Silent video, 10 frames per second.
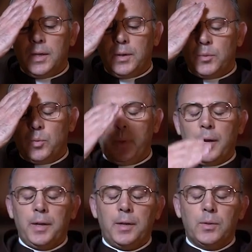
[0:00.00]
Em nome do
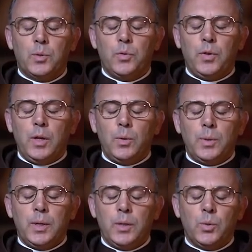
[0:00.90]
Pai, do
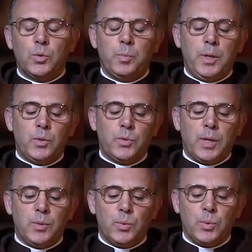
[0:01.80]
Filho e do Espírito
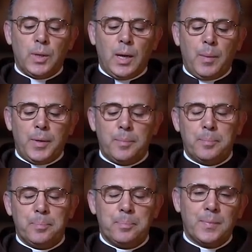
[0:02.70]
Santo. Amém.
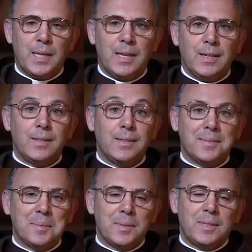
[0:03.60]

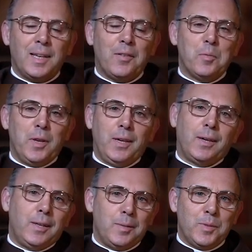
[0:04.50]
Salve Maria,
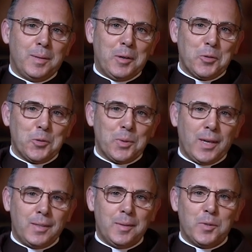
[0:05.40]
caríssimos irmãos,
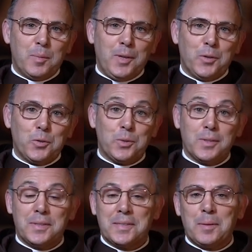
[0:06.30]
caríssimos amigos.
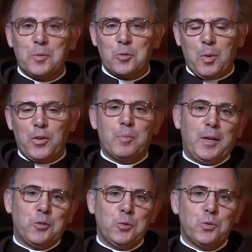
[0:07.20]
Estamos uma vez
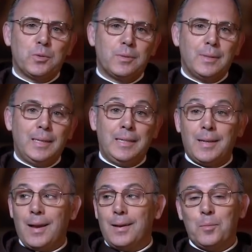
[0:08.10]
mais juntos e
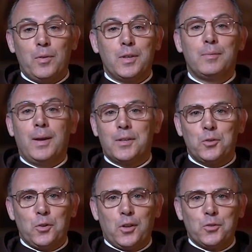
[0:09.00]
já uma vez mais
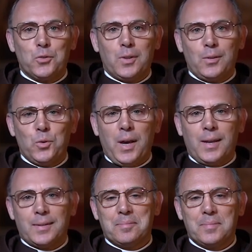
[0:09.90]
no nosso
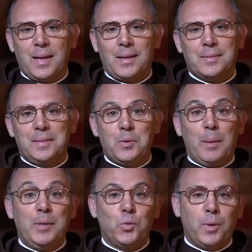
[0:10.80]
lugar, assim,
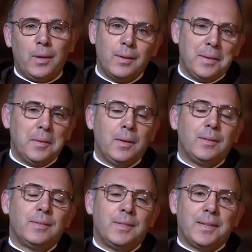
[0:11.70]
habitué
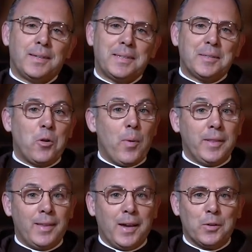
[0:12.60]
de
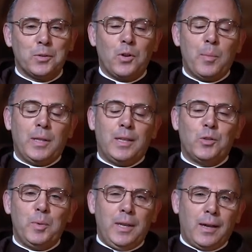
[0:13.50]
comentário da homilia
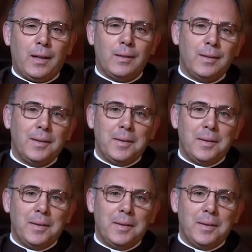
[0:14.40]
dominical,